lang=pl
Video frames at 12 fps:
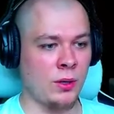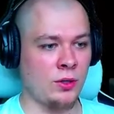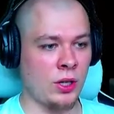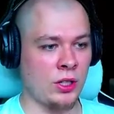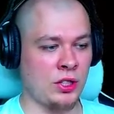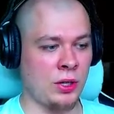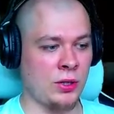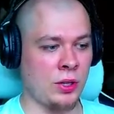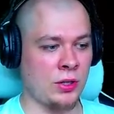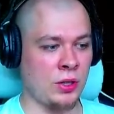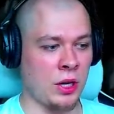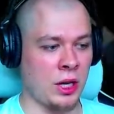Czekaj, czekaj,
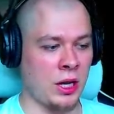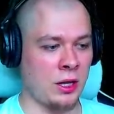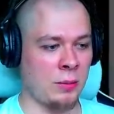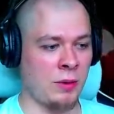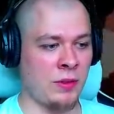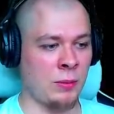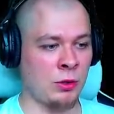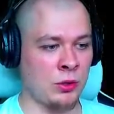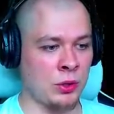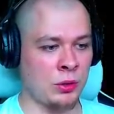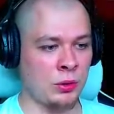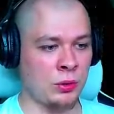czekaj, czekaj, ja chyba wiem, do
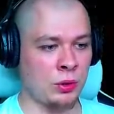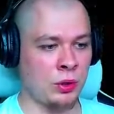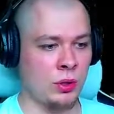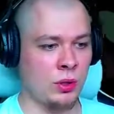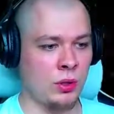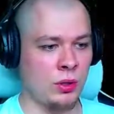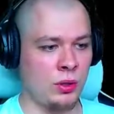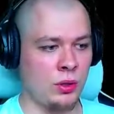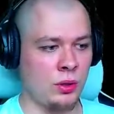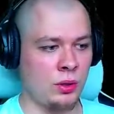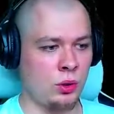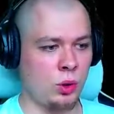czego to klucz.
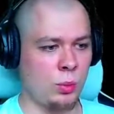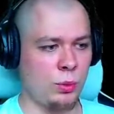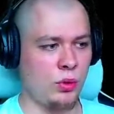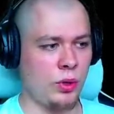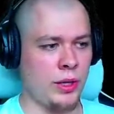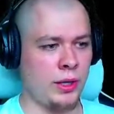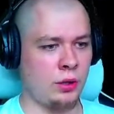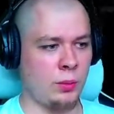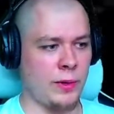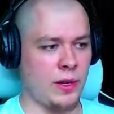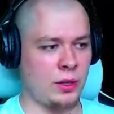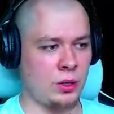Tu były, tu
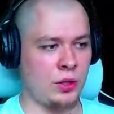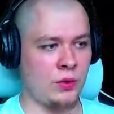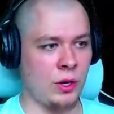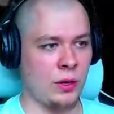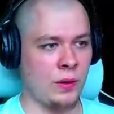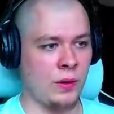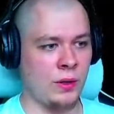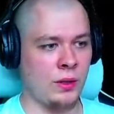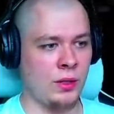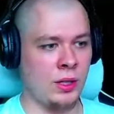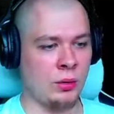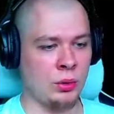były jakieś drzwi.
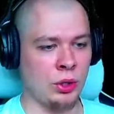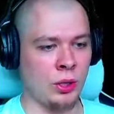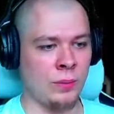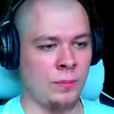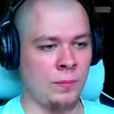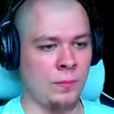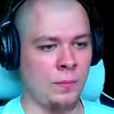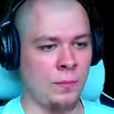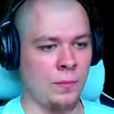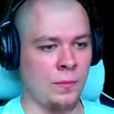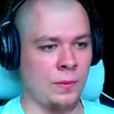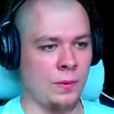Y, na górze.
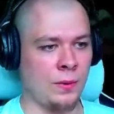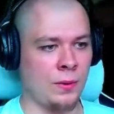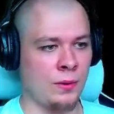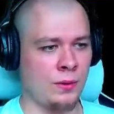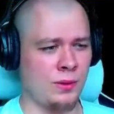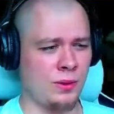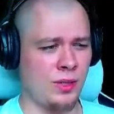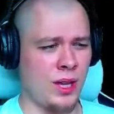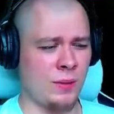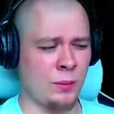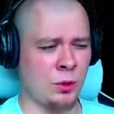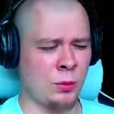Y,
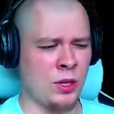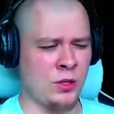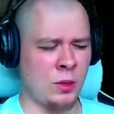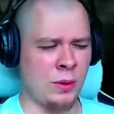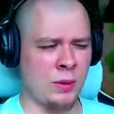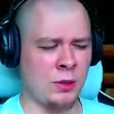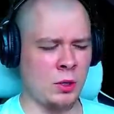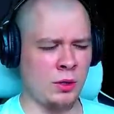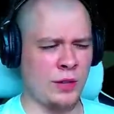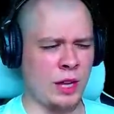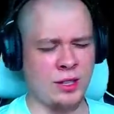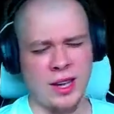nie wiem, czemu nie zabrałem tego
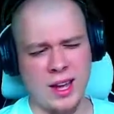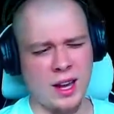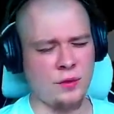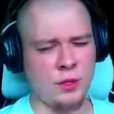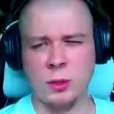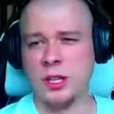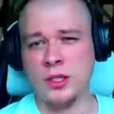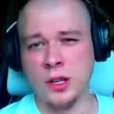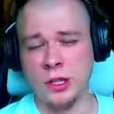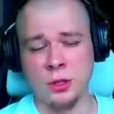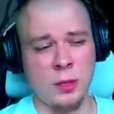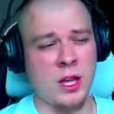kwiatka, ale w sumie nie
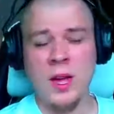zależy mi.